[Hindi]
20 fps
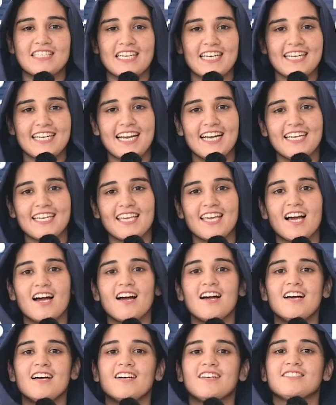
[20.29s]
फैसिलिटेट
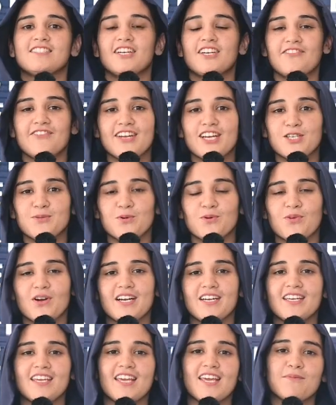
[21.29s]
किया सर्टिफिकेट्स
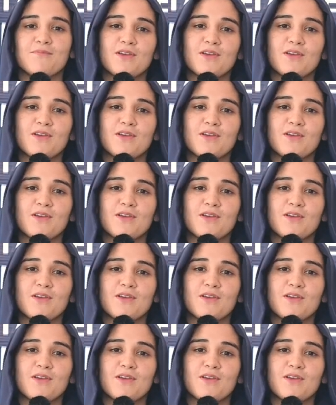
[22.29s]
प्रोवाइड किए